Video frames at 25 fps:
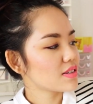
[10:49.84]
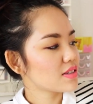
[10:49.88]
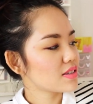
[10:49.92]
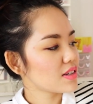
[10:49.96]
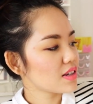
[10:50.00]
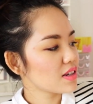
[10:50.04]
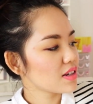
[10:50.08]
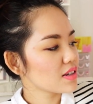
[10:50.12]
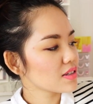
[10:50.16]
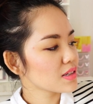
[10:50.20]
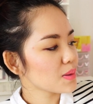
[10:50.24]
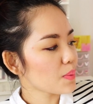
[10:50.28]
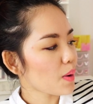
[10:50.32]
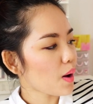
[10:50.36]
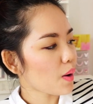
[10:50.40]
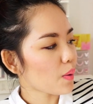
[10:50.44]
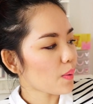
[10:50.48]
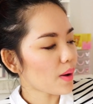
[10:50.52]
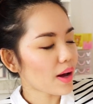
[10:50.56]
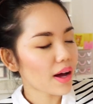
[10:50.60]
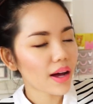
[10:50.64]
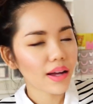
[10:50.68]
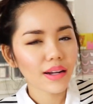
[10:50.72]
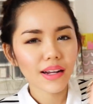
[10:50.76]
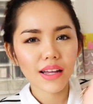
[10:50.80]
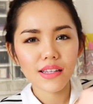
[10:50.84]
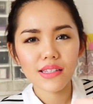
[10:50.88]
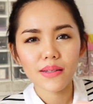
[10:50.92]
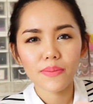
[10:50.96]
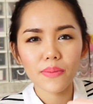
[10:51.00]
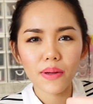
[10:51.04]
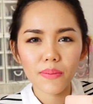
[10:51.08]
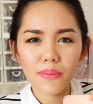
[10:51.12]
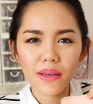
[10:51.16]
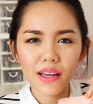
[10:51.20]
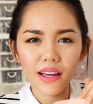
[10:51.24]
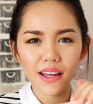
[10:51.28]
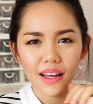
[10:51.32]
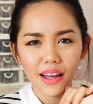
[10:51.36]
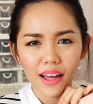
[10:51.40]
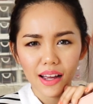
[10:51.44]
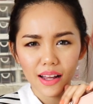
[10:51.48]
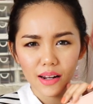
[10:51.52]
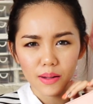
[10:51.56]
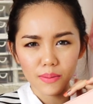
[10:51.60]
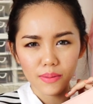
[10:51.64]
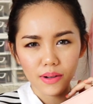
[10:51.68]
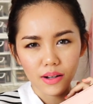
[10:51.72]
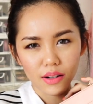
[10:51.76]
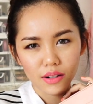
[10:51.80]
ซึ่งจะบอกว่าน่าจะไม่มีขาย
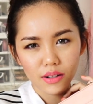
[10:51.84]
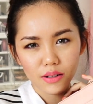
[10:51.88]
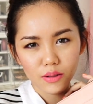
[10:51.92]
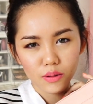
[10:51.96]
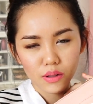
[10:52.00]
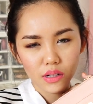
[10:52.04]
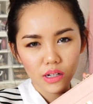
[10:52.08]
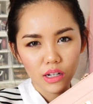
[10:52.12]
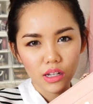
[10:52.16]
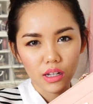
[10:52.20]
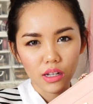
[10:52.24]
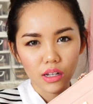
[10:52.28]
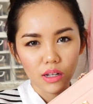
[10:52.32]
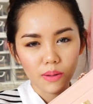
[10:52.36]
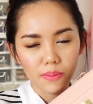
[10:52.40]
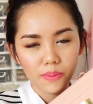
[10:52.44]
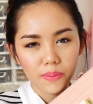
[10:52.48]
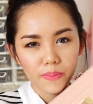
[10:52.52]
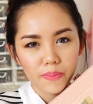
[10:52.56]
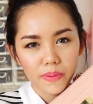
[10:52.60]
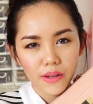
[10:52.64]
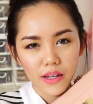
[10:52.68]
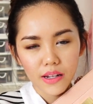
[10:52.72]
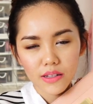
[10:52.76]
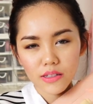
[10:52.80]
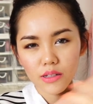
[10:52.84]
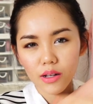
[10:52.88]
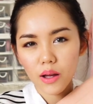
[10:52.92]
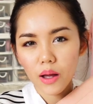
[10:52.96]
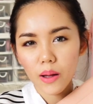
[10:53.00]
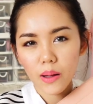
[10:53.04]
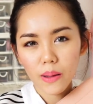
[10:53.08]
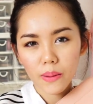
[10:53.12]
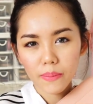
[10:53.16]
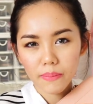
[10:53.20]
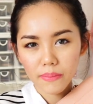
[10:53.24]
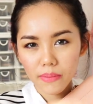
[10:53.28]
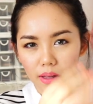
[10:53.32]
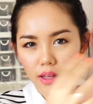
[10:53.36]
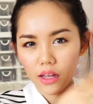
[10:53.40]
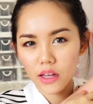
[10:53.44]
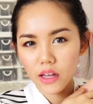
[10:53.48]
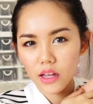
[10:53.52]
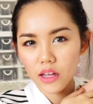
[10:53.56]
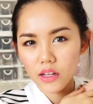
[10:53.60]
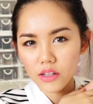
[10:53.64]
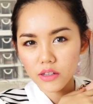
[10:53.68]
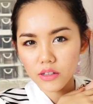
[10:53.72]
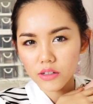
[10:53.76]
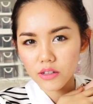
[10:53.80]
แล้วมั้งรุ่นนี้พีชอบมา
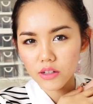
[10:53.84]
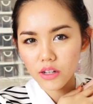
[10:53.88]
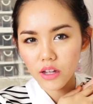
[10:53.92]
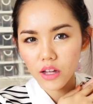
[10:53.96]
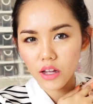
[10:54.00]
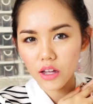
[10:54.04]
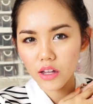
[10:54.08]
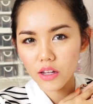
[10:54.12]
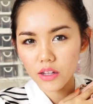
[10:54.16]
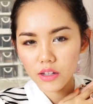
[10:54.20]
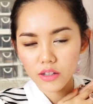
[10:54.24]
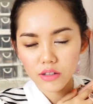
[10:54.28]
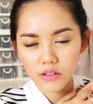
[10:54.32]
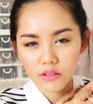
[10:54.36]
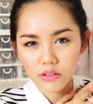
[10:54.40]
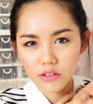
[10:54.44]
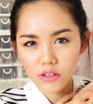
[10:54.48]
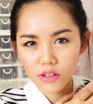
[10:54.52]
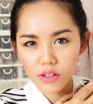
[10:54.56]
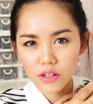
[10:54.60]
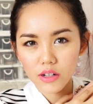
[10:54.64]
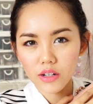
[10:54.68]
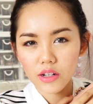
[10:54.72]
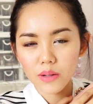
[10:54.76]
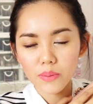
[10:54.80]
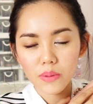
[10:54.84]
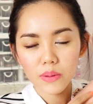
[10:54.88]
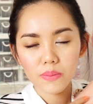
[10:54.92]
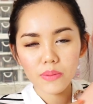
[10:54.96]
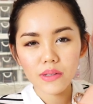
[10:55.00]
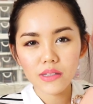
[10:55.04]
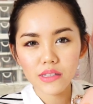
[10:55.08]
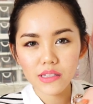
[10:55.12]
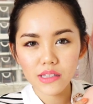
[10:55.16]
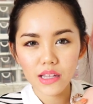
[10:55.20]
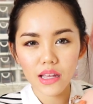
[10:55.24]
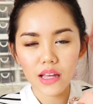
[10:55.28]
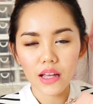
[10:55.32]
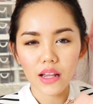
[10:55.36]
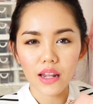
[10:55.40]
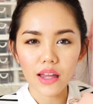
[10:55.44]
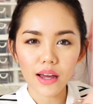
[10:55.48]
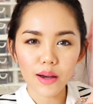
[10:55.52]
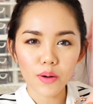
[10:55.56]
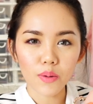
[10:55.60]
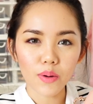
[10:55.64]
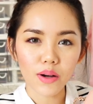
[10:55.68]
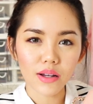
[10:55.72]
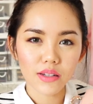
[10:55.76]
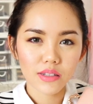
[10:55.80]
กเลยอะคือมันเป็นสี
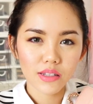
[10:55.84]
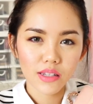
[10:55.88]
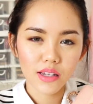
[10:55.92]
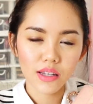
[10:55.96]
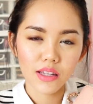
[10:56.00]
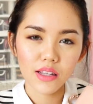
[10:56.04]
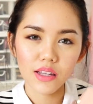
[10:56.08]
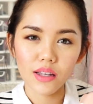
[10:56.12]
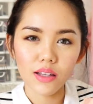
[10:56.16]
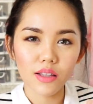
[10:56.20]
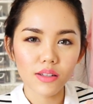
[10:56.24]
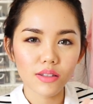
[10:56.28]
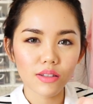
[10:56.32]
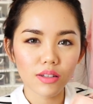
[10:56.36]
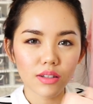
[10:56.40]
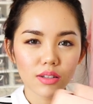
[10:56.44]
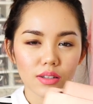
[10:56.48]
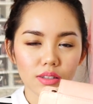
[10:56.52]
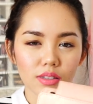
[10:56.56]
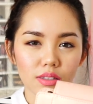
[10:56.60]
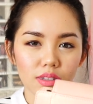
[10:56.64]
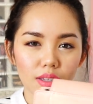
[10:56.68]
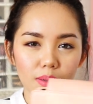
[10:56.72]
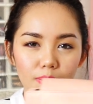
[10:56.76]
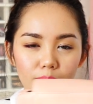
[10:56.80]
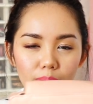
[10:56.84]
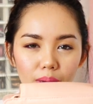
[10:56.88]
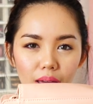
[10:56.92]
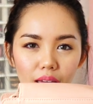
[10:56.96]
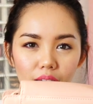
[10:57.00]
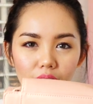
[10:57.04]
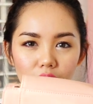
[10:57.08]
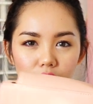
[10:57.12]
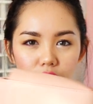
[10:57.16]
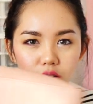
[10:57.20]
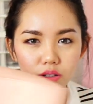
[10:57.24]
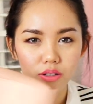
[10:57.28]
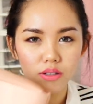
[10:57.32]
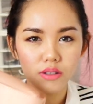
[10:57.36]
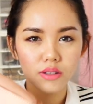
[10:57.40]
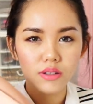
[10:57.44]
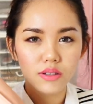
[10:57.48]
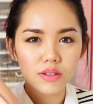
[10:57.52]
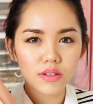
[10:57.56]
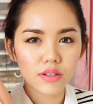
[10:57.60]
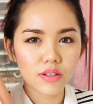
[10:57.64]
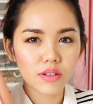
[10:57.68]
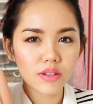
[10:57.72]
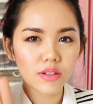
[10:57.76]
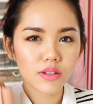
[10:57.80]
เราอะสีนี้มันคือสี peach
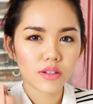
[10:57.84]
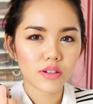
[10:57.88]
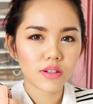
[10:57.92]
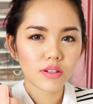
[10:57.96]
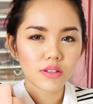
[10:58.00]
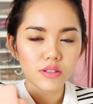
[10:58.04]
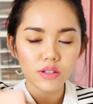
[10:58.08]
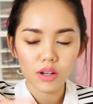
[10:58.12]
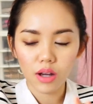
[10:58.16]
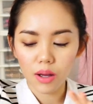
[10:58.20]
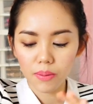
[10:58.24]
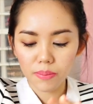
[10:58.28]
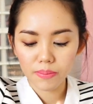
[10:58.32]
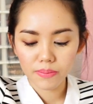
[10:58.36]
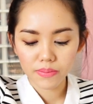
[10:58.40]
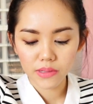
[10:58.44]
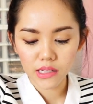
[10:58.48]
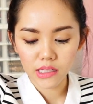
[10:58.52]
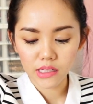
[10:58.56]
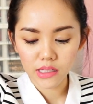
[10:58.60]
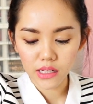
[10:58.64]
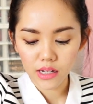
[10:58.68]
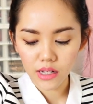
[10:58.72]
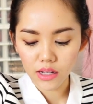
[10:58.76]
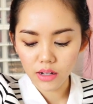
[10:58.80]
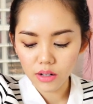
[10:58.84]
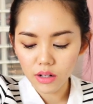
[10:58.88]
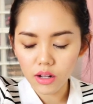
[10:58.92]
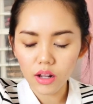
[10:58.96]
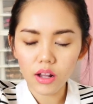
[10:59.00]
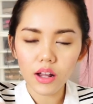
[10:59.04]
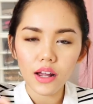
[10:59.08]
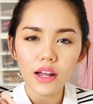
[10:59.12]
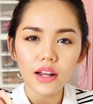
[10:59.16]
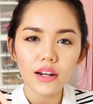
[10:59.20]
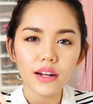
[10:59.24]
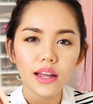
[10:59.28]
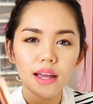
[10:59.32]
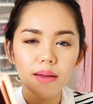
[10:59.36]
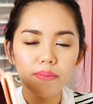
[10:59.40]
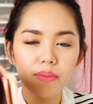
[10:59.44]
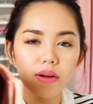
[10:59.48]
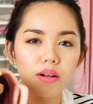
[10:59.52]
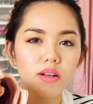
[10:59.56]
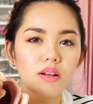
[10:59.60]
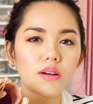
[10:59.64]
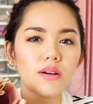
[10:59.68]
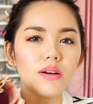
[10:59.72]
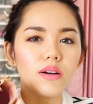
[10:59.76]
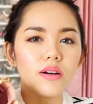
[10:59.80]
ชอบจริงๆแล้วก็ข้างในมั
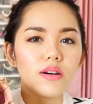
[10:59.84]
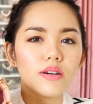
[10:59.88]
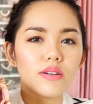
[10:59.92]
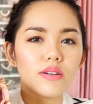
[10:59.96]
นก็